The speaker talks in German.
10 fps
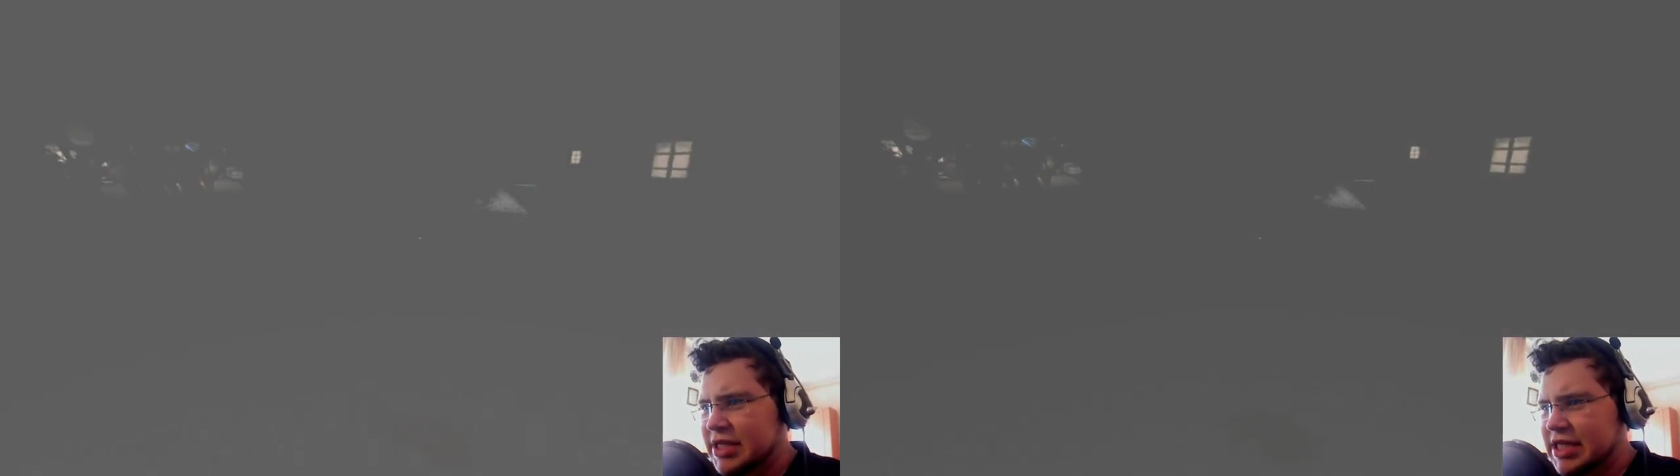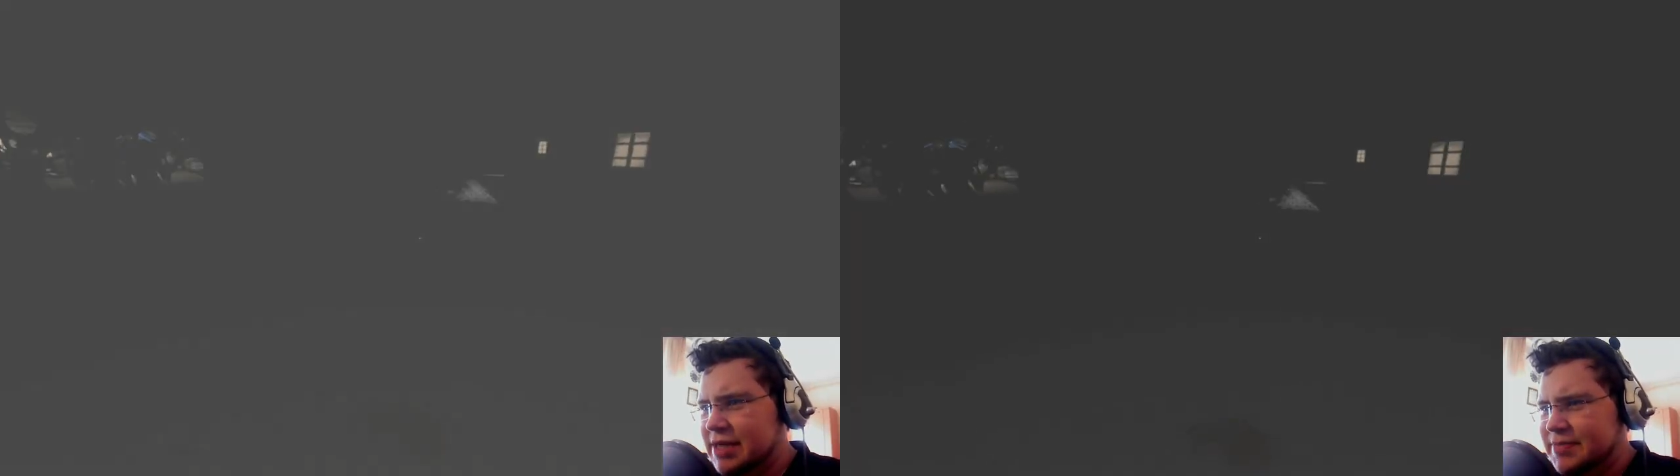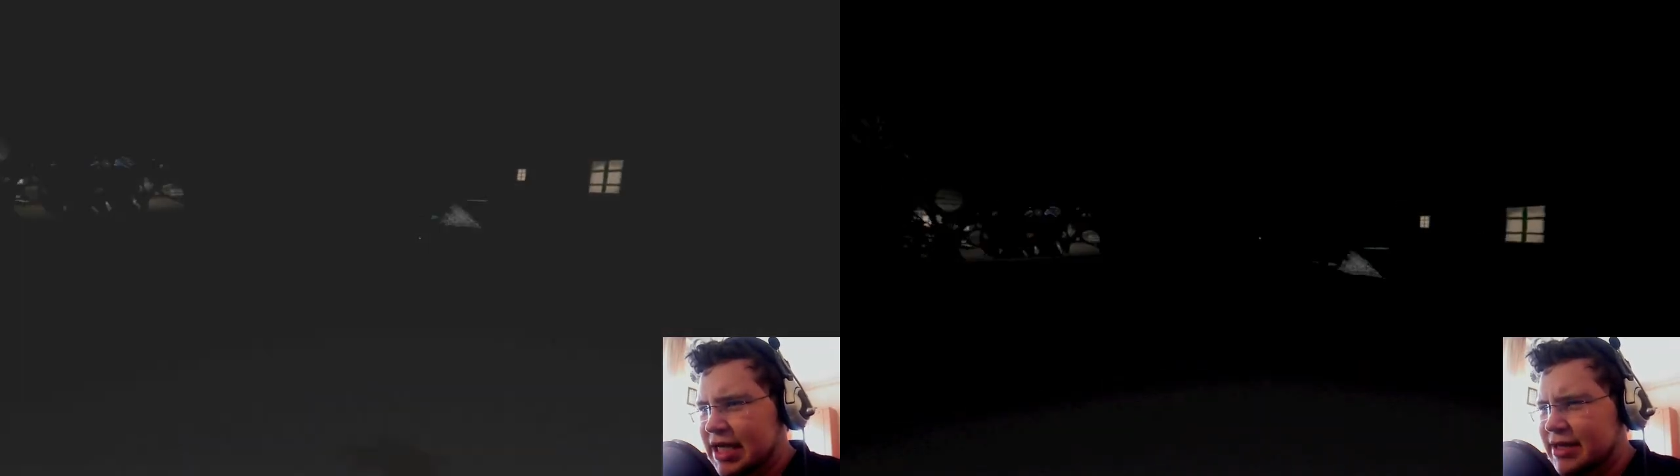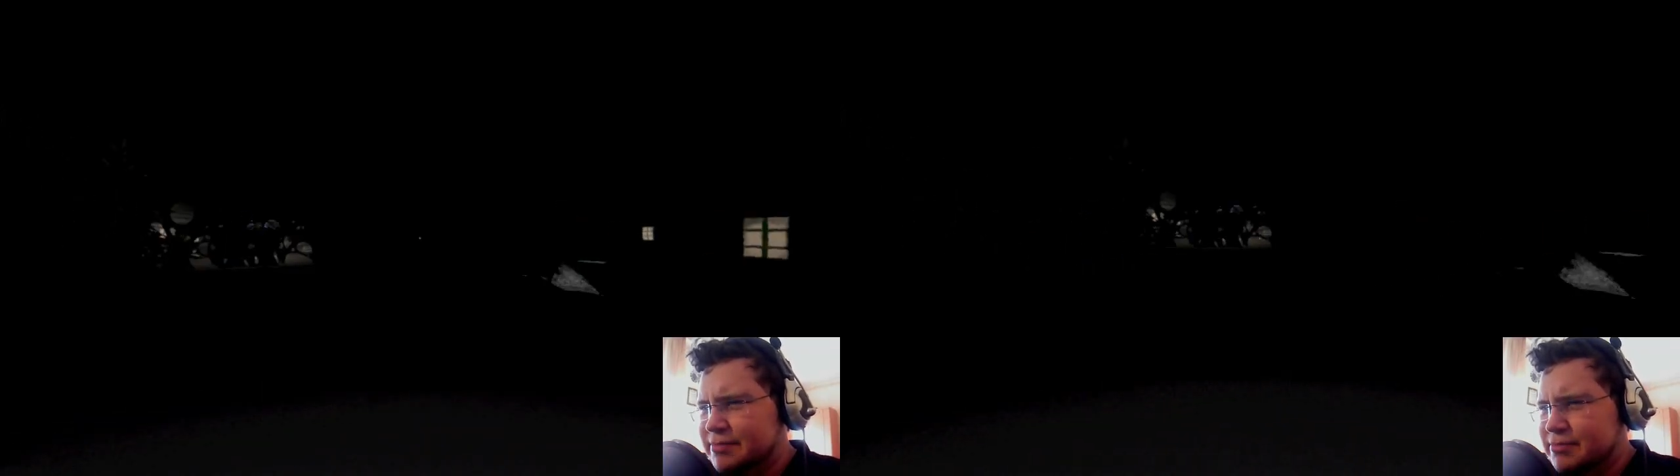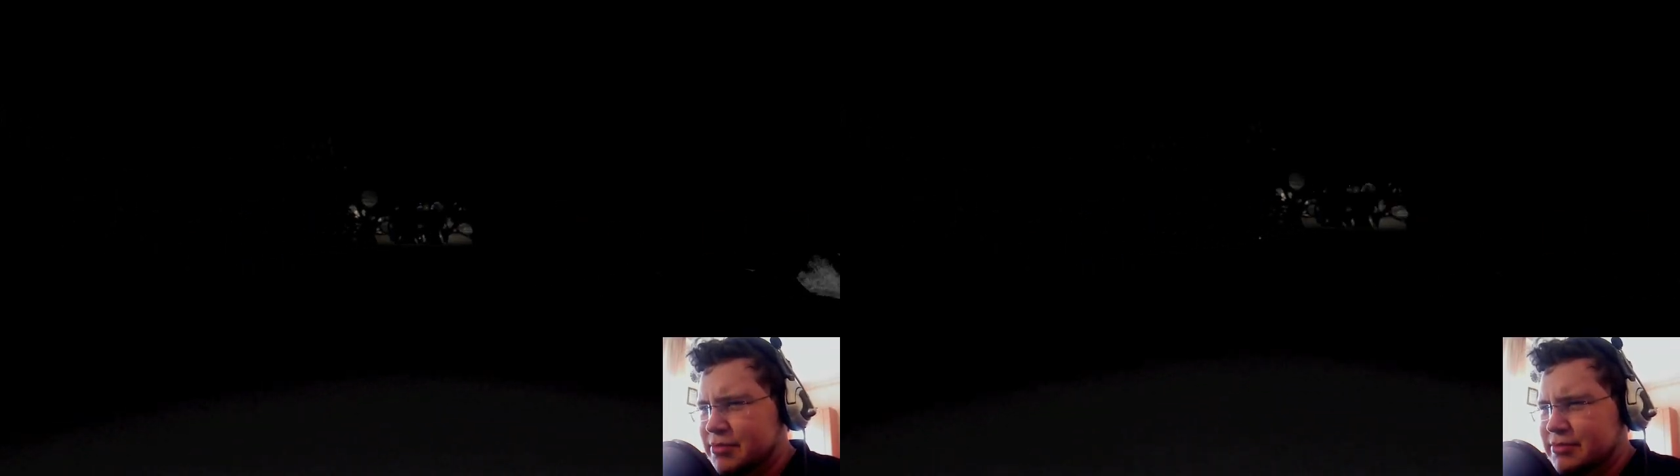mich
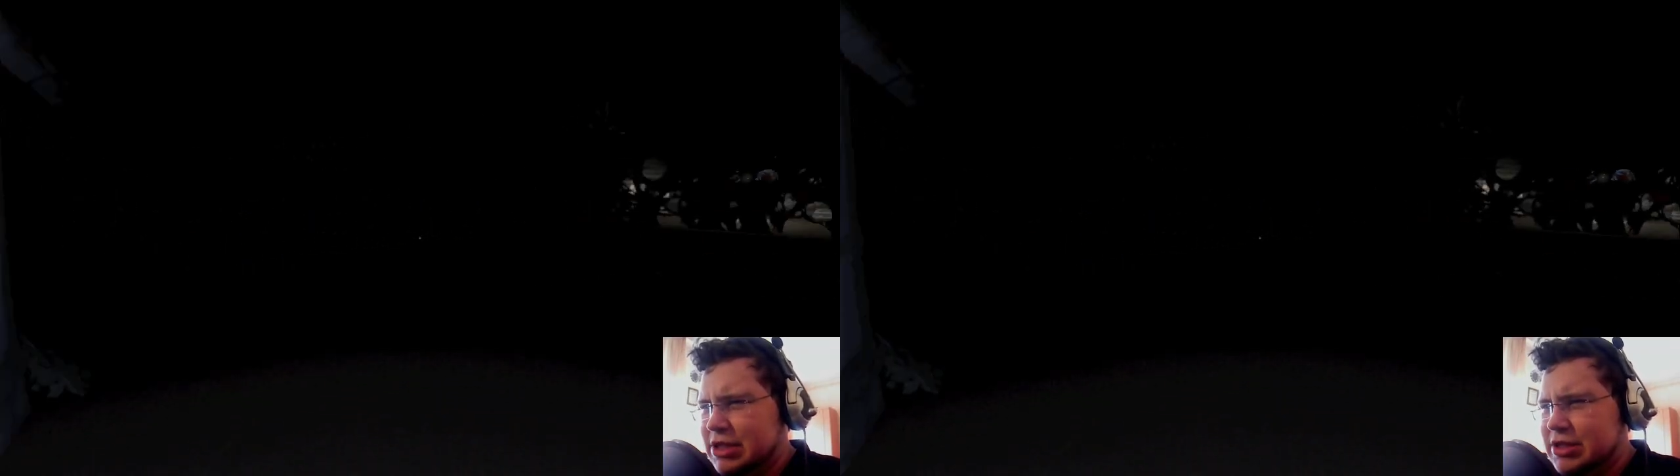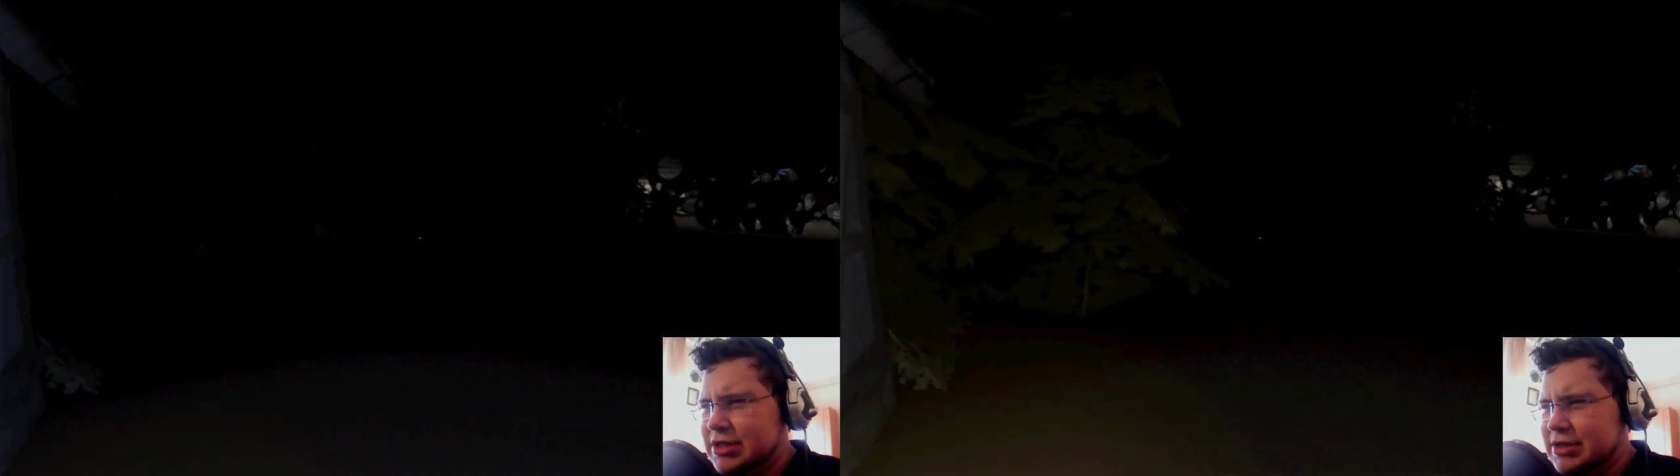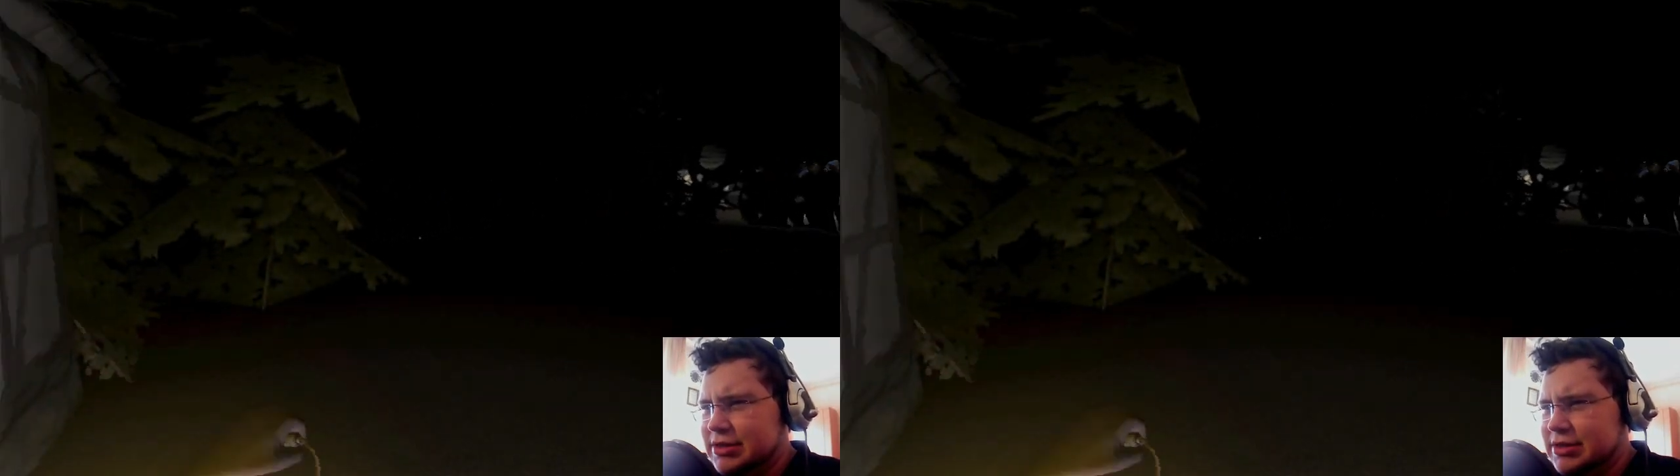abtreiben sollen.